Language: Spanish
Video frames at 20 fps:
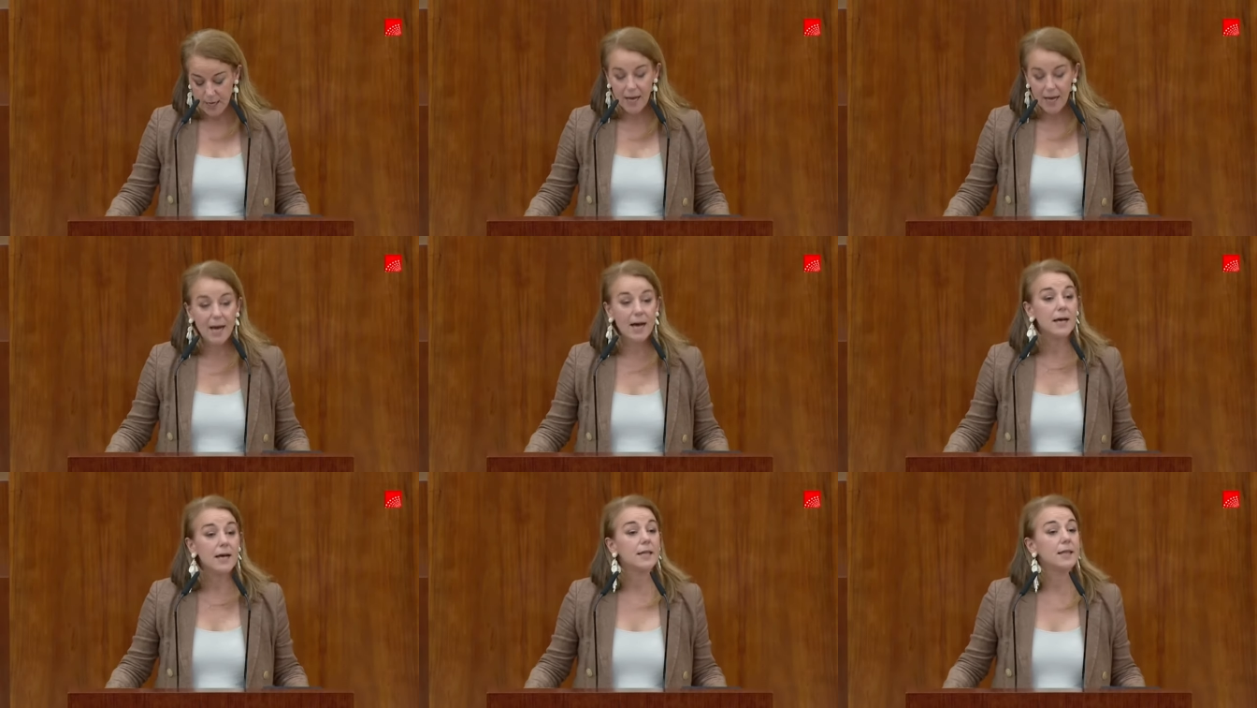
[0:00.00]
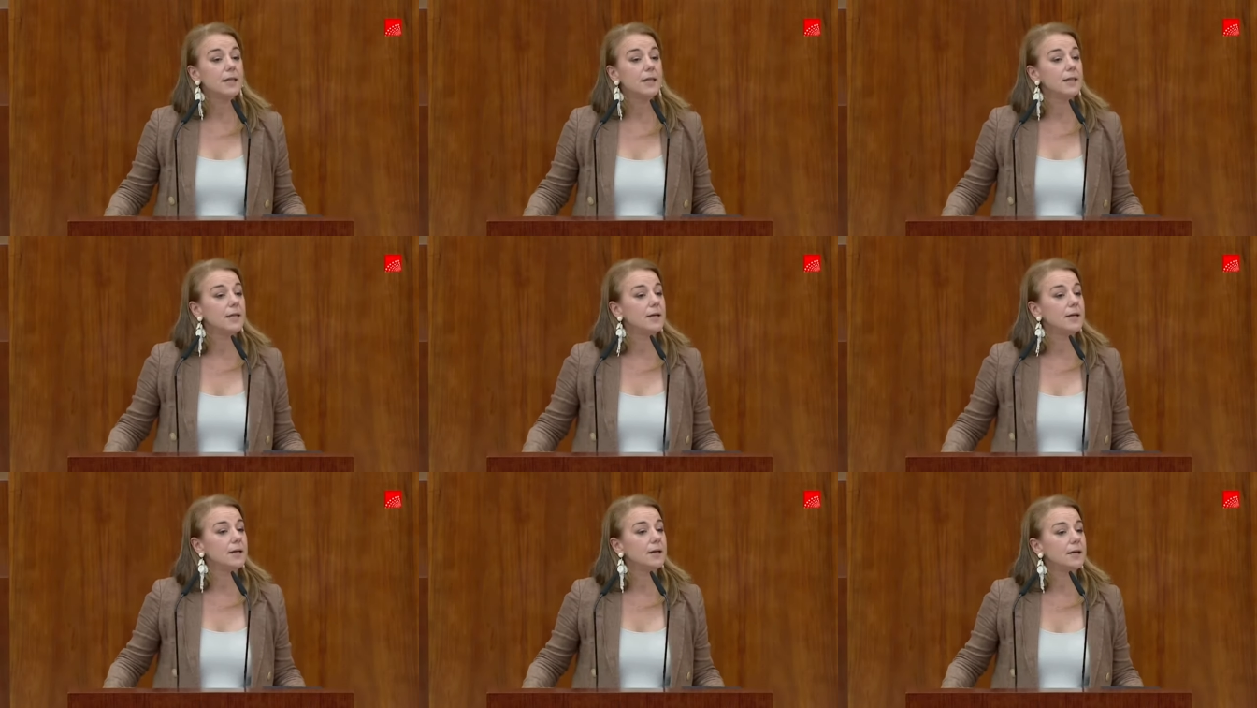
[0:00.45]
a
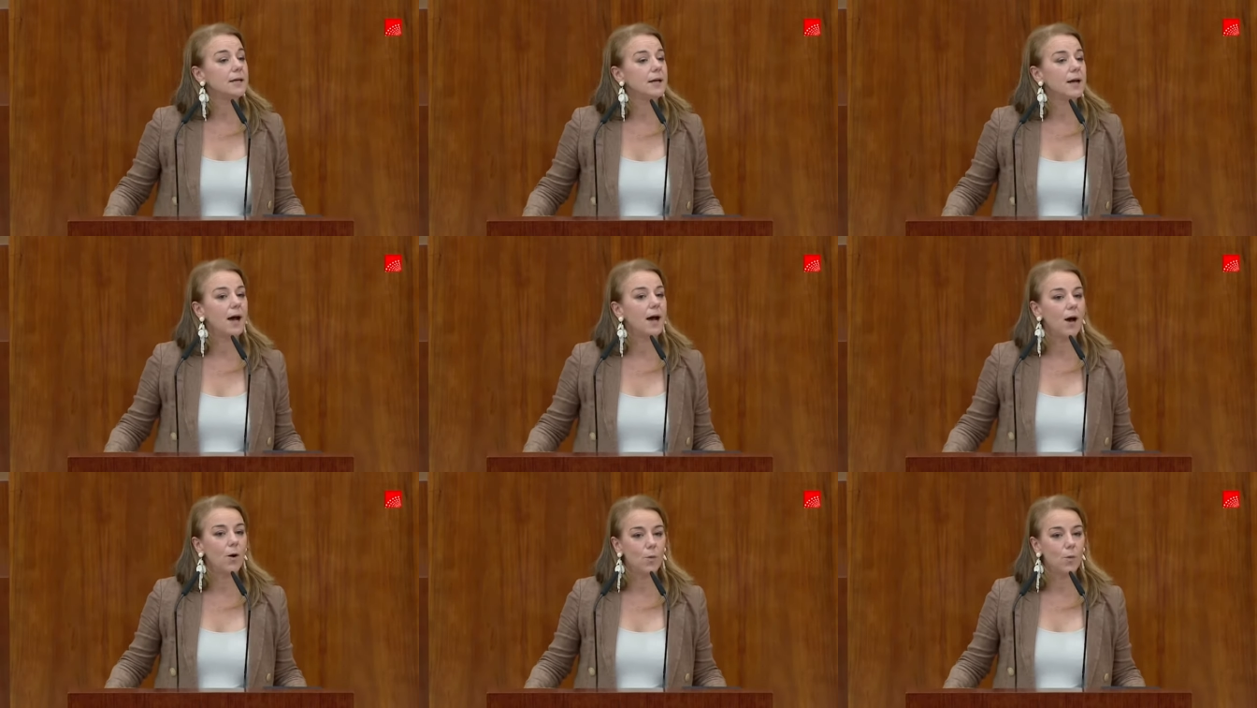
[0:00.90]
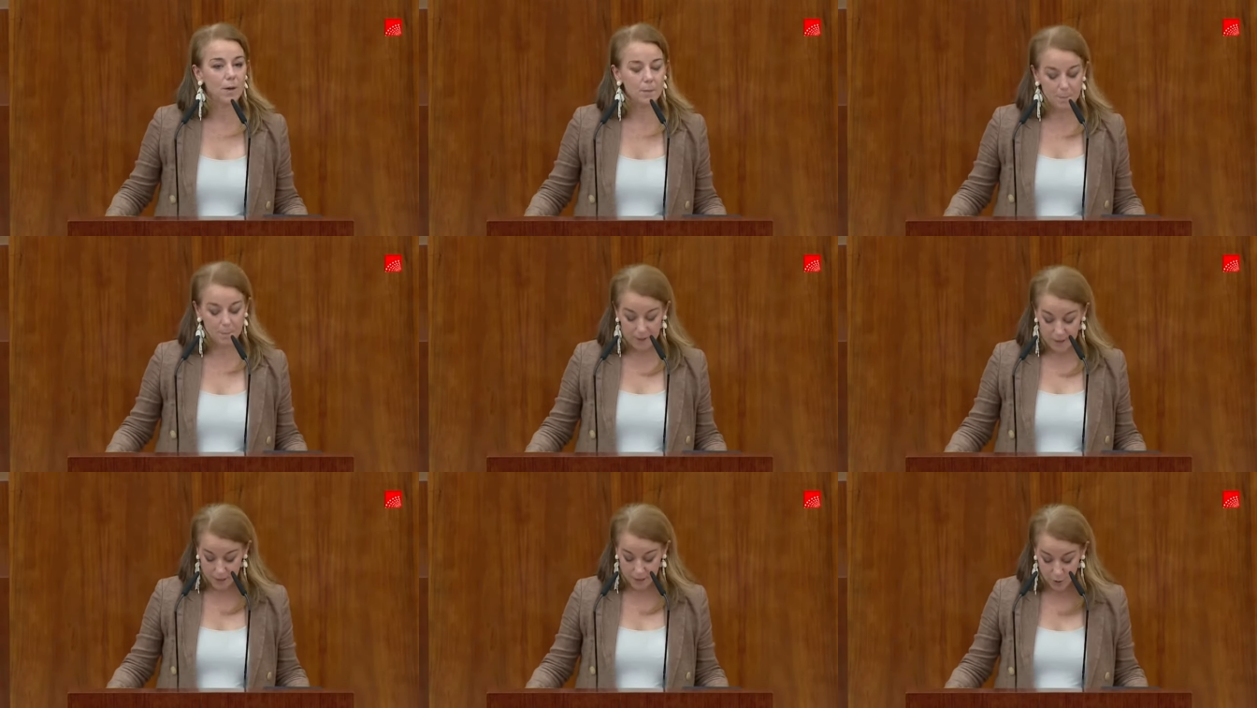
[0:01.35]
acceder a un
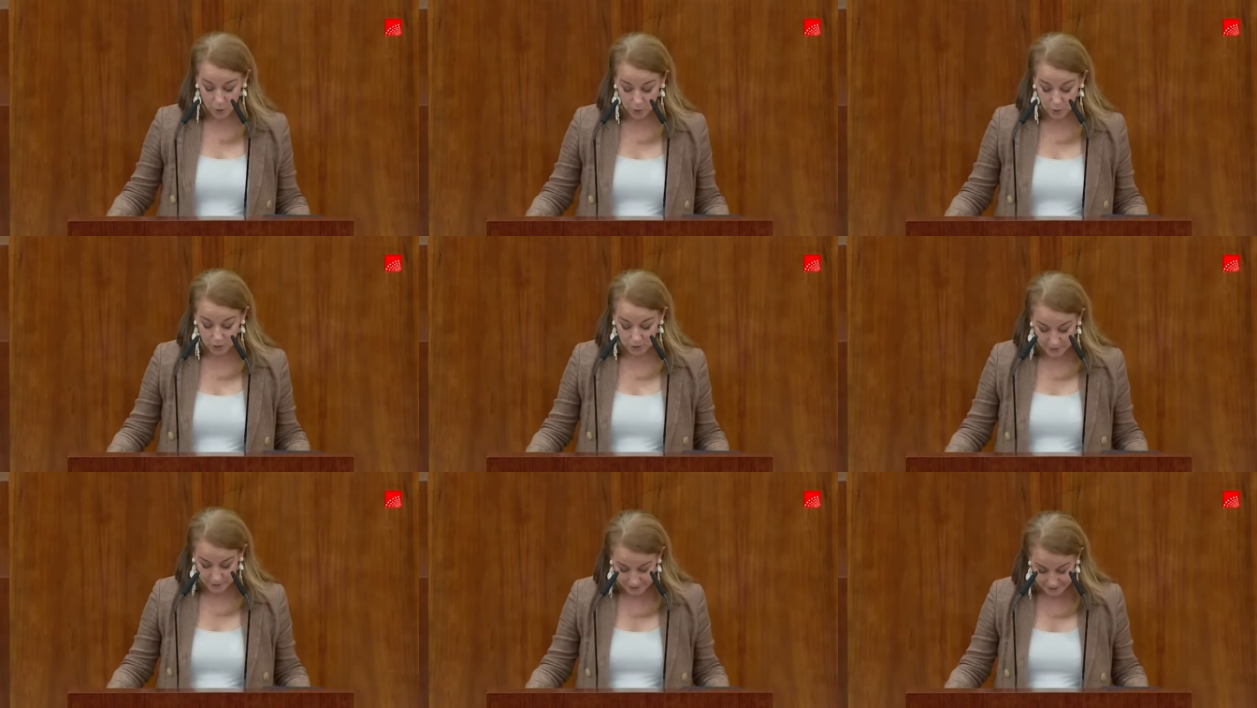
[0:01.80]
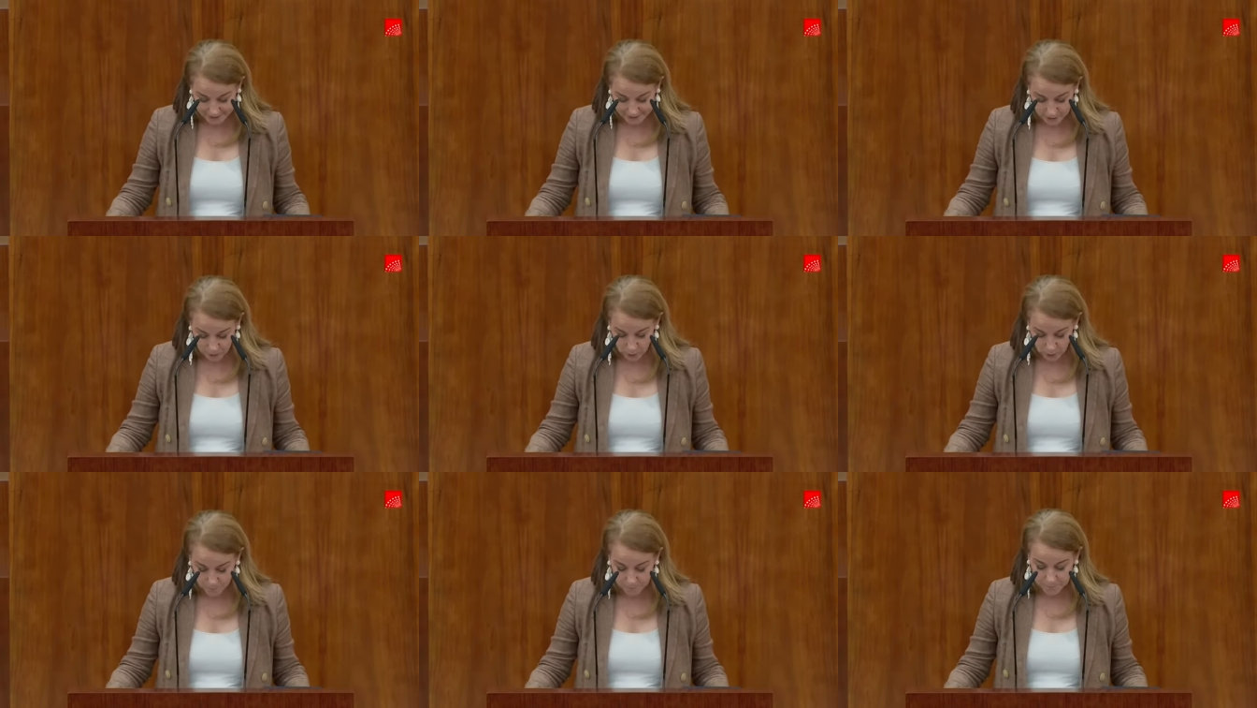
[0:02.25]
empleo
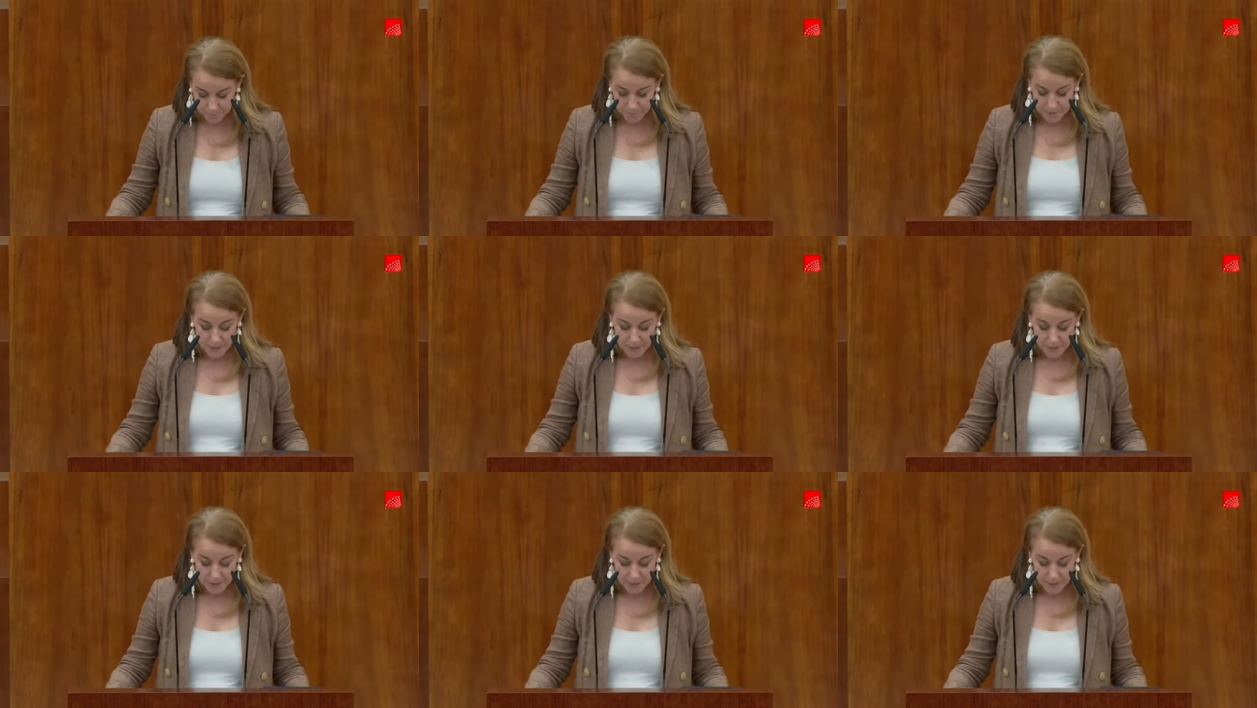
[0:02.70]
digno.